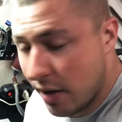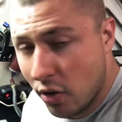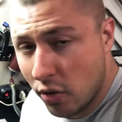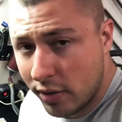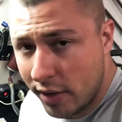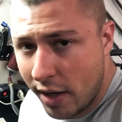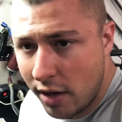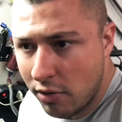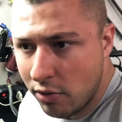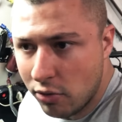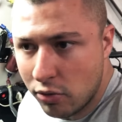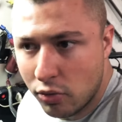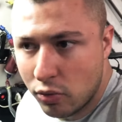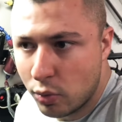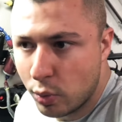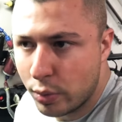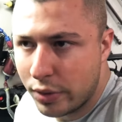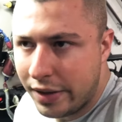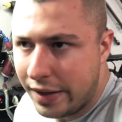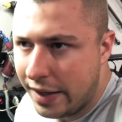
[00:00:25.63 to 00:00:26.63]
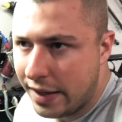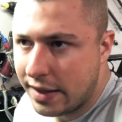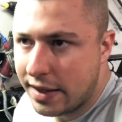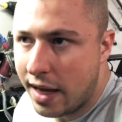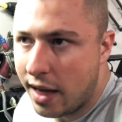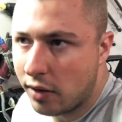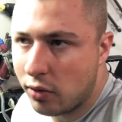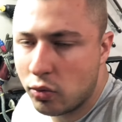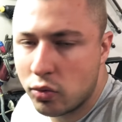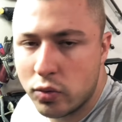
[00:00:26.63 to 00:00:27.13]
eu tenho
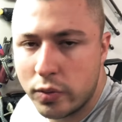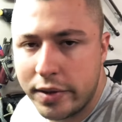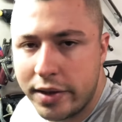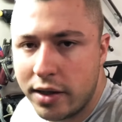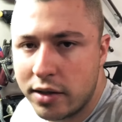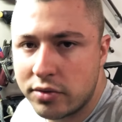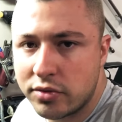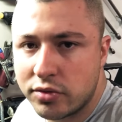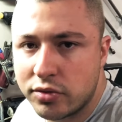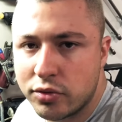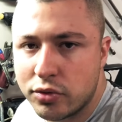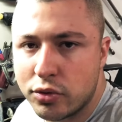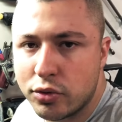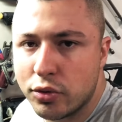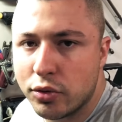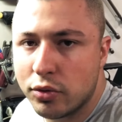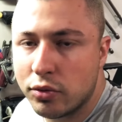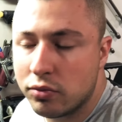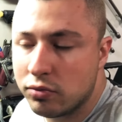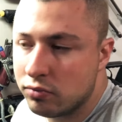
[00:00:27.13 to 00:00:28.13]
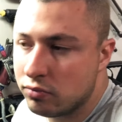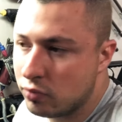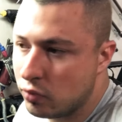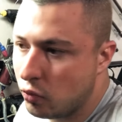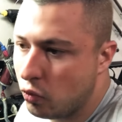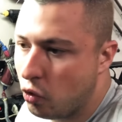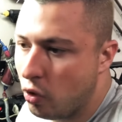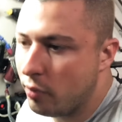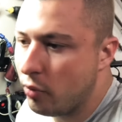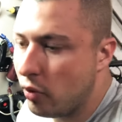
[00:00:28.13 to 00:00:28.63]
lidado com isso
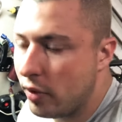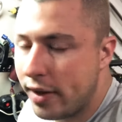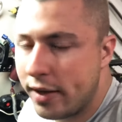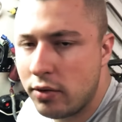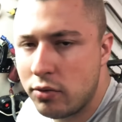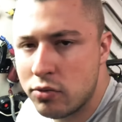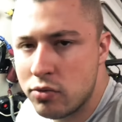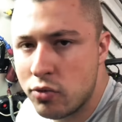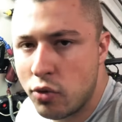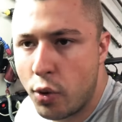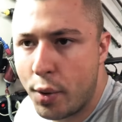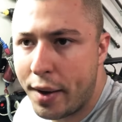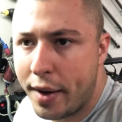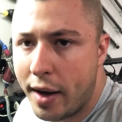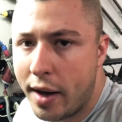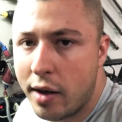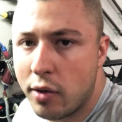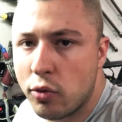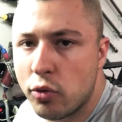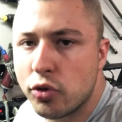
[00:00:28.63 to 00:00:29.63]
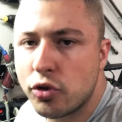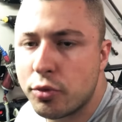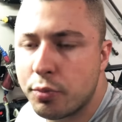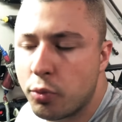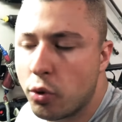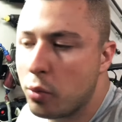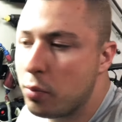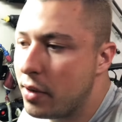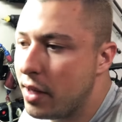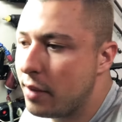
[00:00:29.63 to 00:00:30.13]
como eu lido com qualquer outro
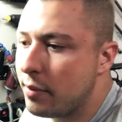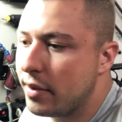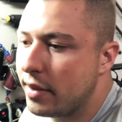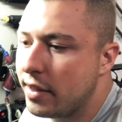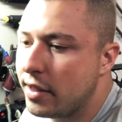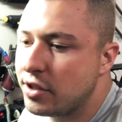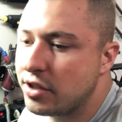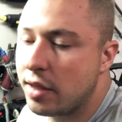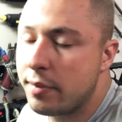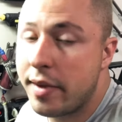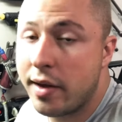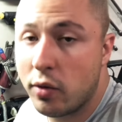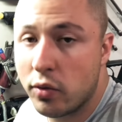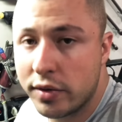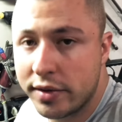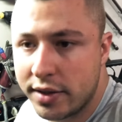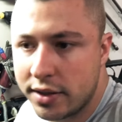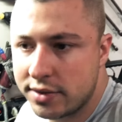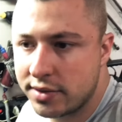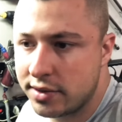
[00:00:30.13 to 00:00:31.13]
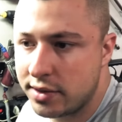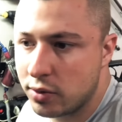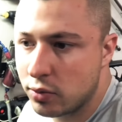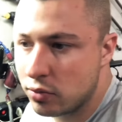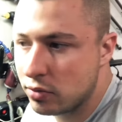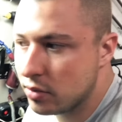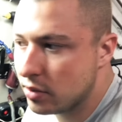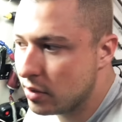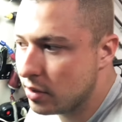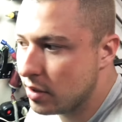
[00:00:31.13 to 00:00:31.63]
problema que já me
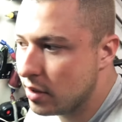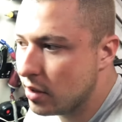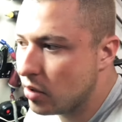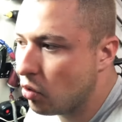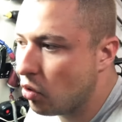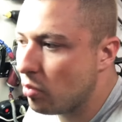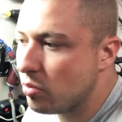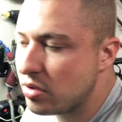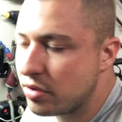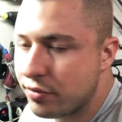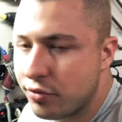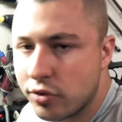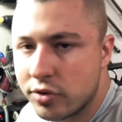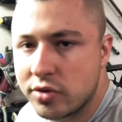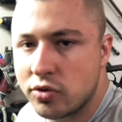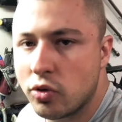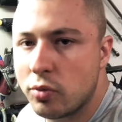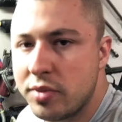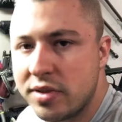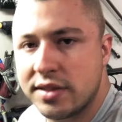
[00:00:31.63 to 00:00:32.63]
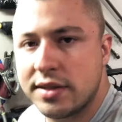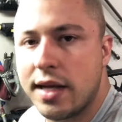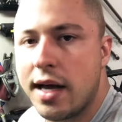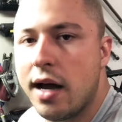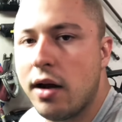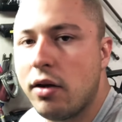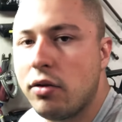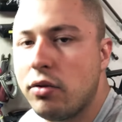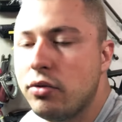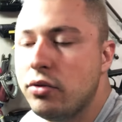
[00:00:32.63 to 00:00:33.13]
aconteceu, como se fosse um
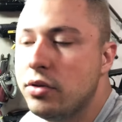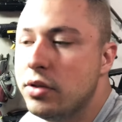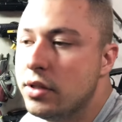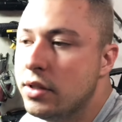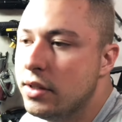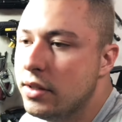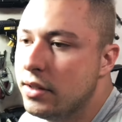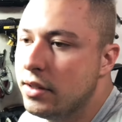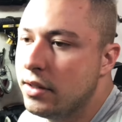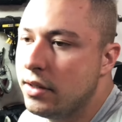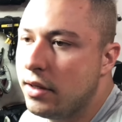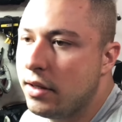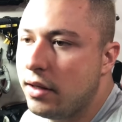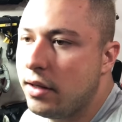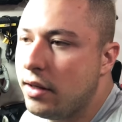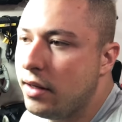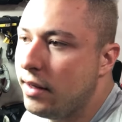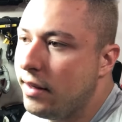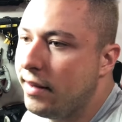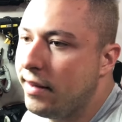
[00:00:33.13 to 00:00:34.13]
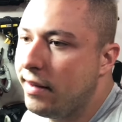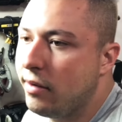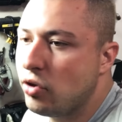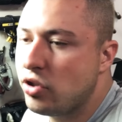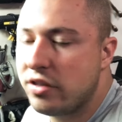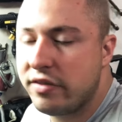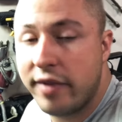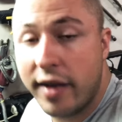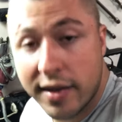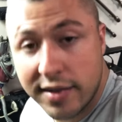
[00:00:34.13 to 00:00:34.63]
obstáculo e eu
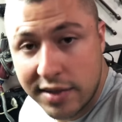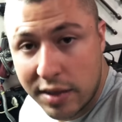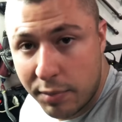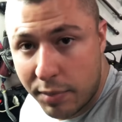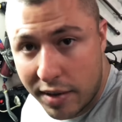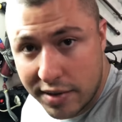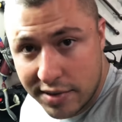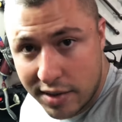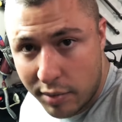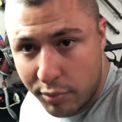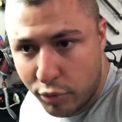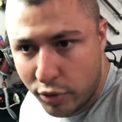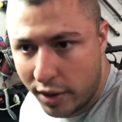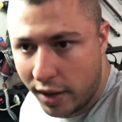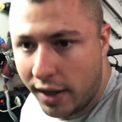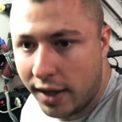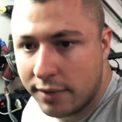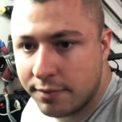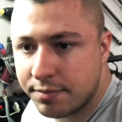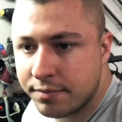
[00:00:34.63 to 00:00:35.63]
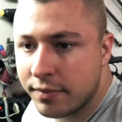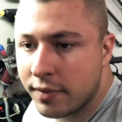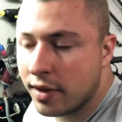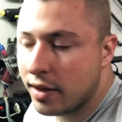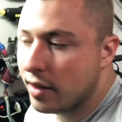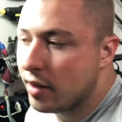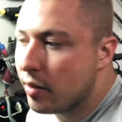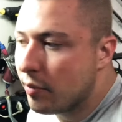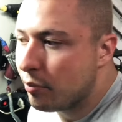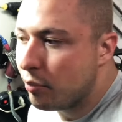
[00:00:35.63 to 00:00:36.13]
tivesse que passar por ele.
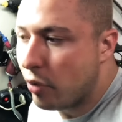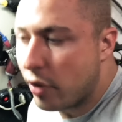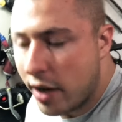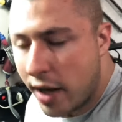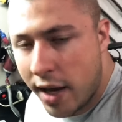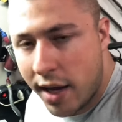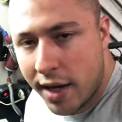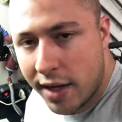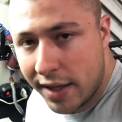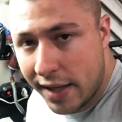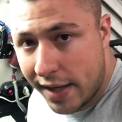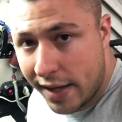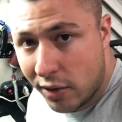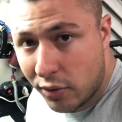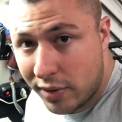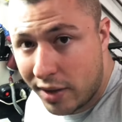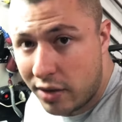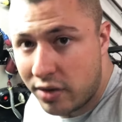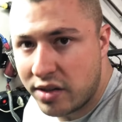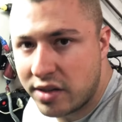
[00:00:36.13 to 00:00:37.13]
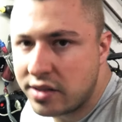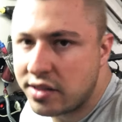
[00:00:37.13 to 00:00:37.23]
Porém, galera, eu tenho